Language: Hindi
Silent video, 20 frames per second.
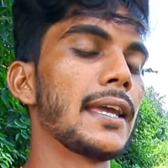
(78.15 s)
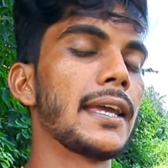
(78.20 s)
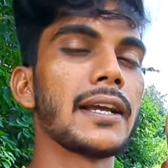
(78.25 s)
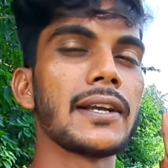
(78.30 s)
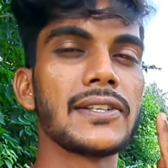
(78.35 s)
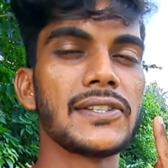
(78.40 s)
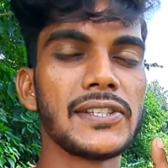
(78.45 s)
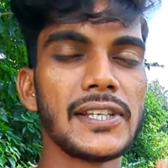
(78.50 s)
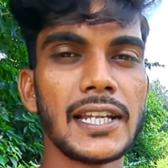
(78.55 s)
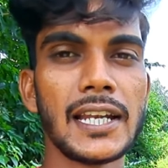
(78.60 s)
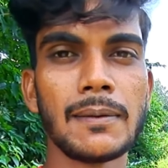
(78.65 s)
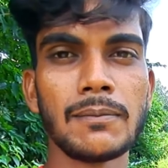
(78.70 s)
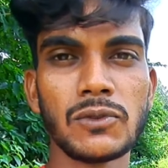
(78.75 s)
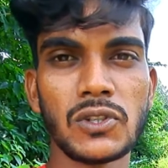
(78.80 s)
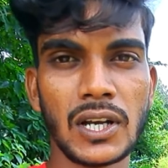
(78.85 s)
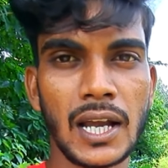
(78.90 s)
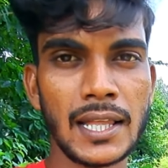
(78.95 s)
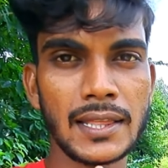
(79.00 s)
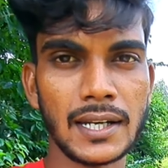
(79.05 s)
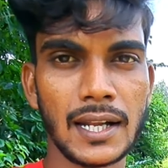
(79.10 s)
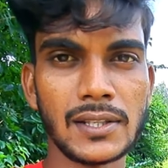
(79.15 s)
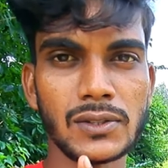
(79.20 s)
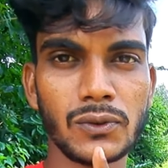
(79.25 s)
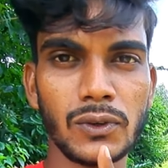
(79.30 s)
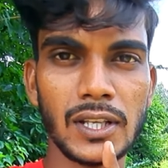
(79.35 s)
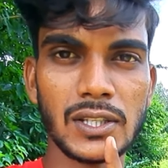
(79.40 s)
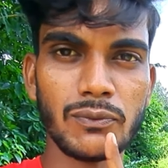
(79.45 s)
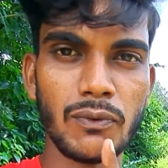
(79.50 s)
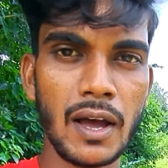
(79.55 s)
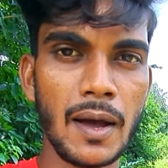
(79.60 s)
एक जी जो कतरास
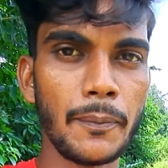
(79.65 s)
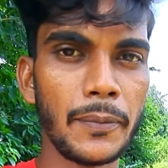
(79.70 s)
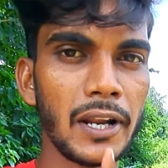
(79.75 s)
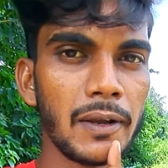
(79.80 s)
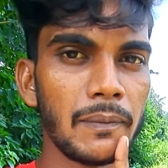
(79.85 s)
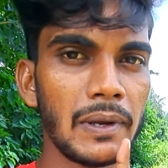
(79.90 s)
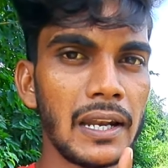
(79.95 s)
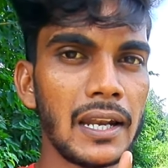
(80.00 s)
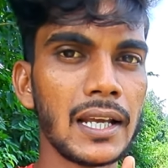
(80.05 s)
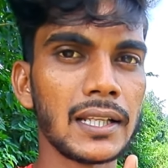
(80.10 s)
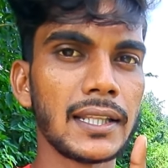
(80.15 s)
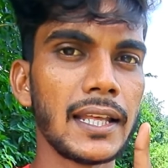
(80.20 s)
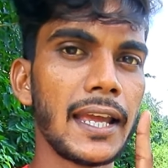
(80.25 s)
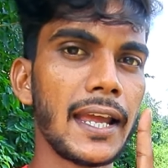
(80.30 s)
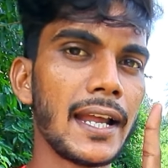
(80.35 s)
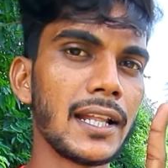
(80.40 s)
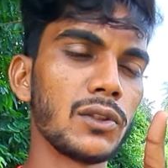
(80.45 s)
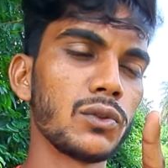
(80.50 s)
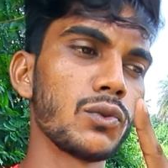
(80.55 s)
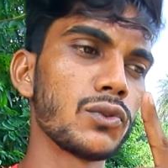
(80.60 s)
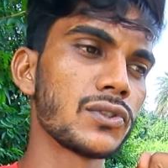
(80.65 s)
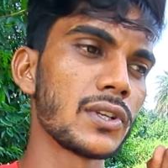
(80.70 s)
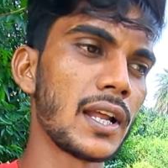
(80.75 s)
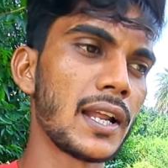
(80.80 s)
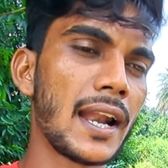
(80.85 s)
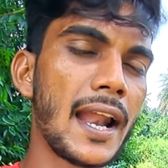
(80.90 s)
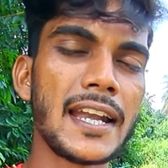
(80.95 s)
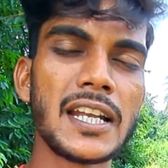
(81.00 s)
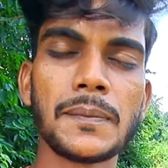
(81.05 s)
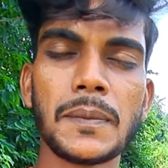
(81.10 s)
कॉलेज वहाँ पर एक मेला लगता है एंड
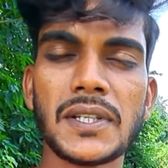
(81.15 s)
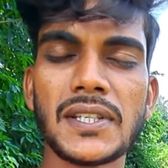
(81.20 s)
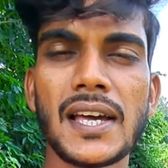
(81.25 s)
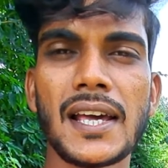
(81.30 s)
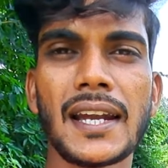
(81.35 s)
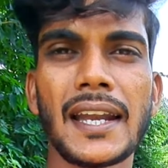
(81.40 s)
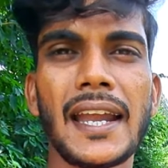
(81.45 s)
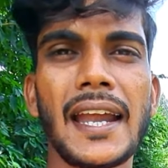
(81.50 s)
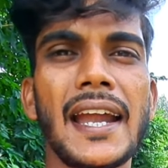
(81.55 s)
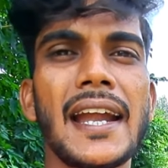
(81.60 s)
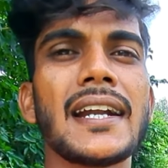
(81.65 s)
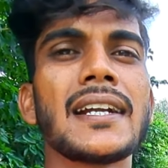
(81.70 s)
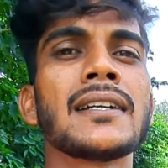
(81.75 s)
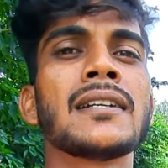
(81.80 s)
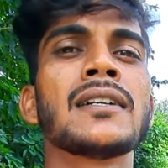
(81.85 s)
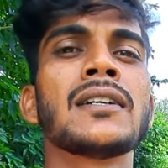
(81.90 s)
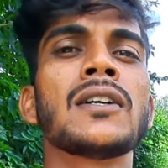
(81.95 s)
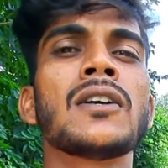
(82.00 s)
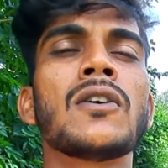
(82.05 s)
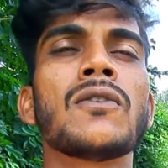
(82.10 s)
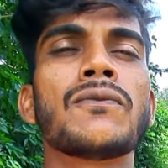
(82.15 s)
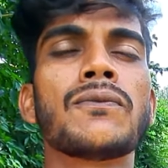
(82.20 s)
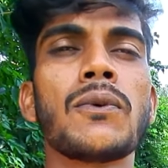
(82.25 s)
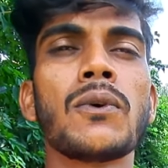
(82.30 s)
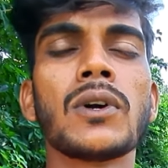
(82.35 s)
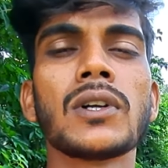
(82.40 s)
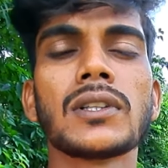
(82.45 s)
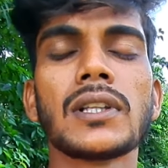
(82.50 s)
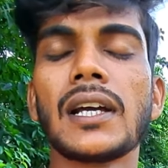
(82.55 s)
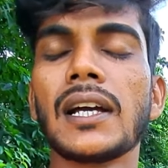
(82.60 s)
दूसरा रानी बाजार एंड
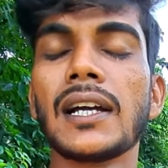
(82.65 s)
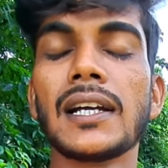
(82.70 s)
फोर्थ